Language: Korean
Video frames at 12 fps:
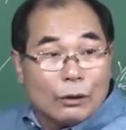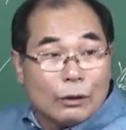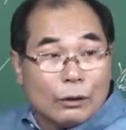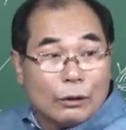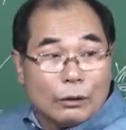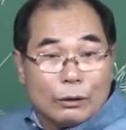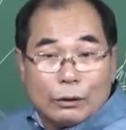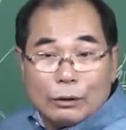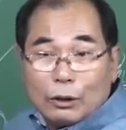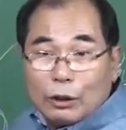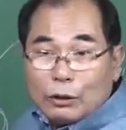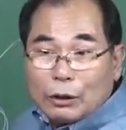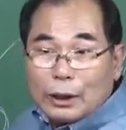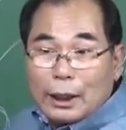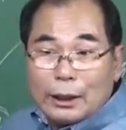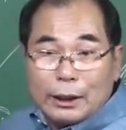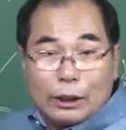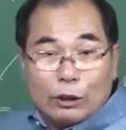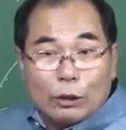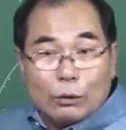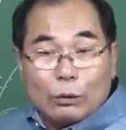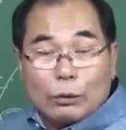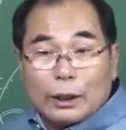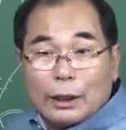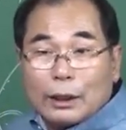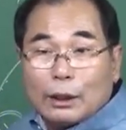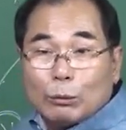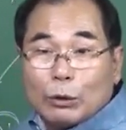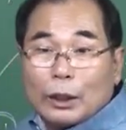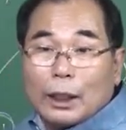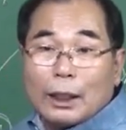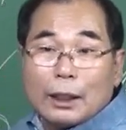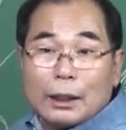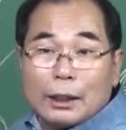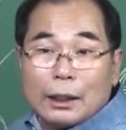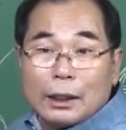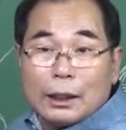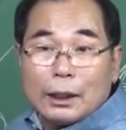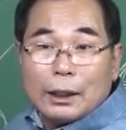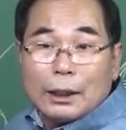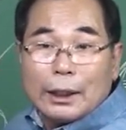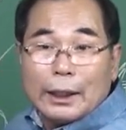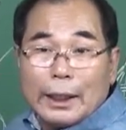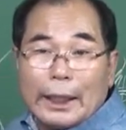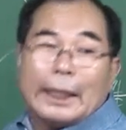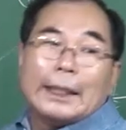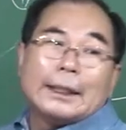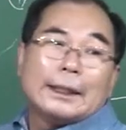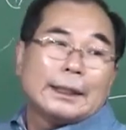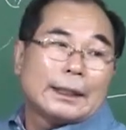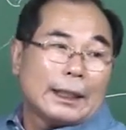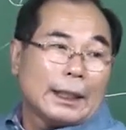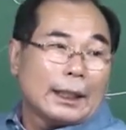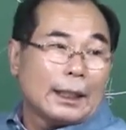음. 처성이 아닌 게 처노릇하니까 뭐야? 애인이지다.